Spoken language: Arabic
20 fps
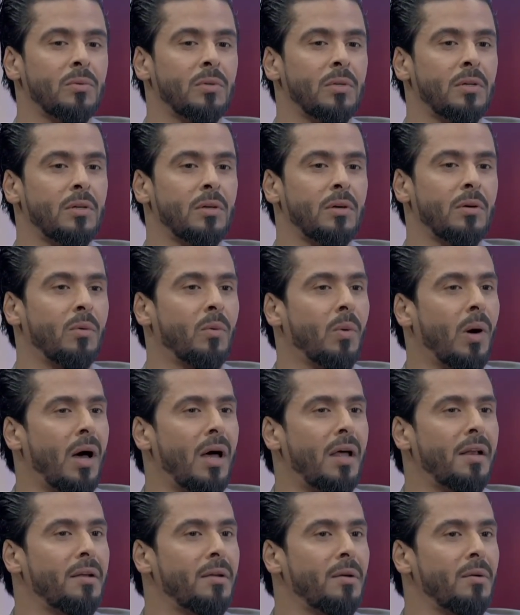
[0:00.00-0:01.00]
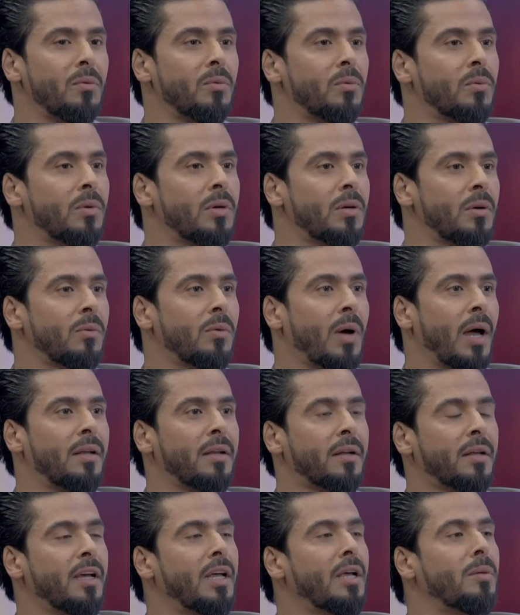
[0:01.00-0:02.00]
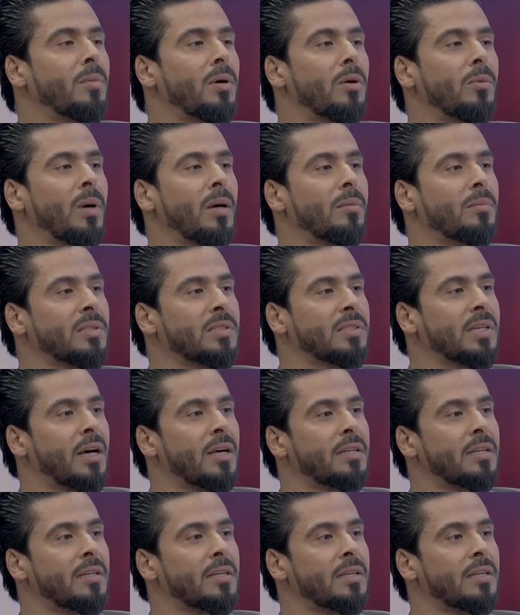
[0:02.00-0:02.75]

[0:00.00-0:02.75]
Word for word: واني وعلي رحيمه ومحمد